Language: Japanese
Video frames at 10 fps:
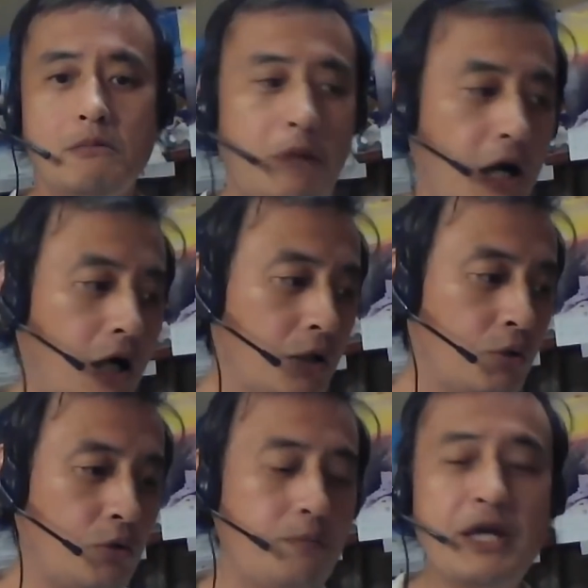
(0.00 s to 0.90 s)
まあ、あ
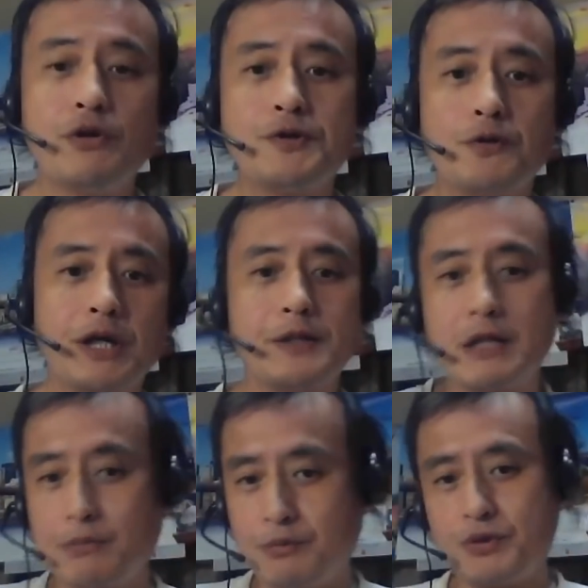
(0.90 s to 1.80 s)
の名誉毀損系
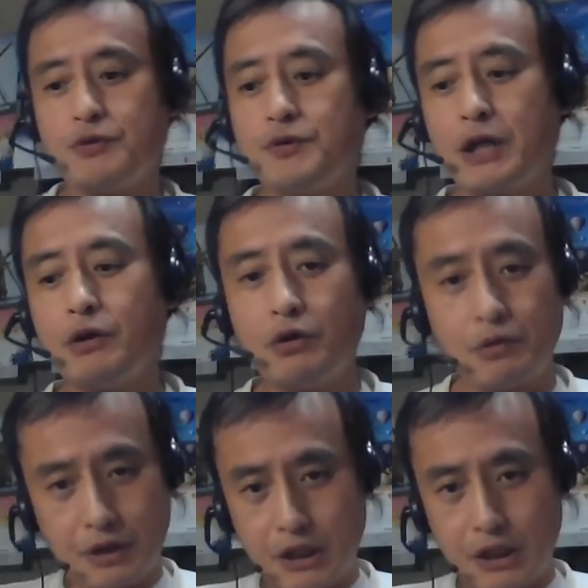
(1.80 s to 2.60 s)
全部侮辱あの